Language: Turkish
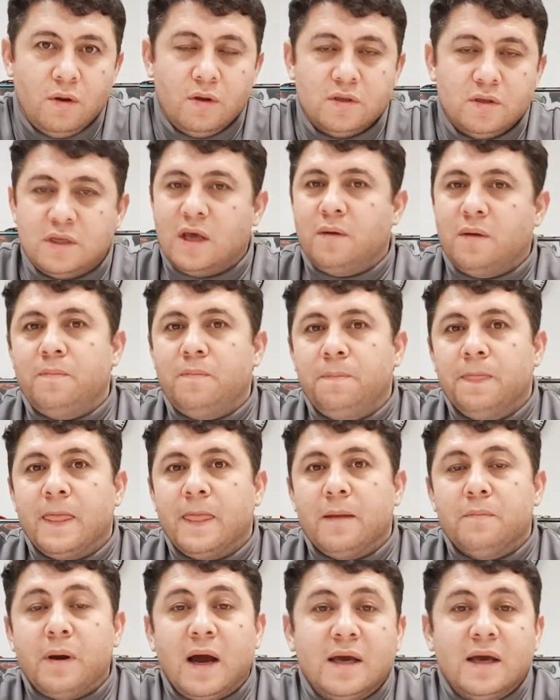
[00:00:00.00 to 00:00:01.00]
Sen
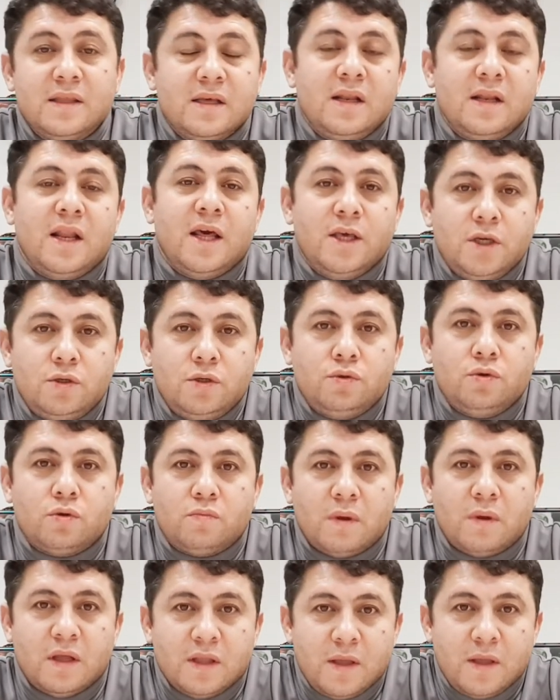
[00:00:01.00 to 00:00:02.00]
Biden'la iş
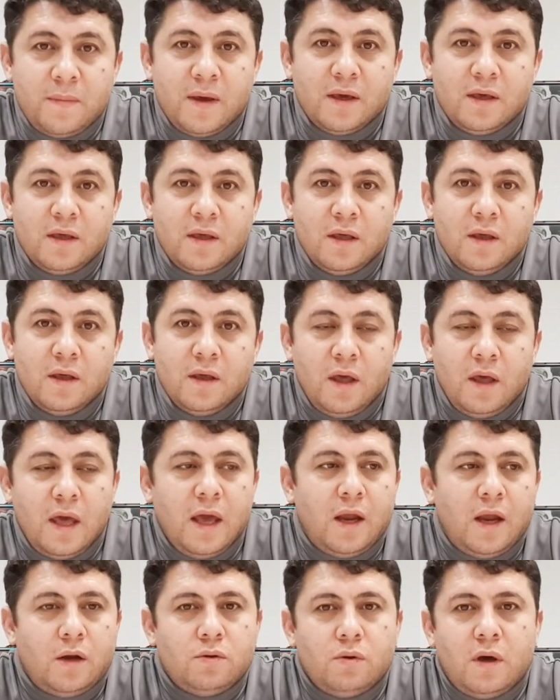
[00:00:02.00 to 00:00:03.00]
tutman demek
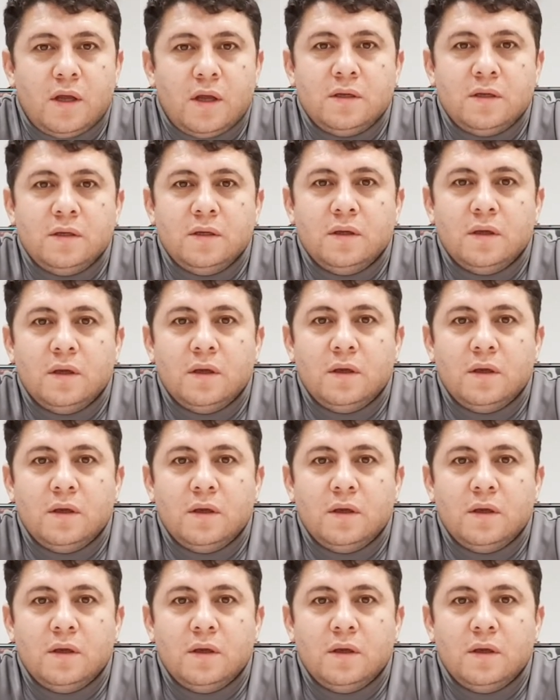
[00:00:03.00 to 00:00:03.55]
Erdoğan'ı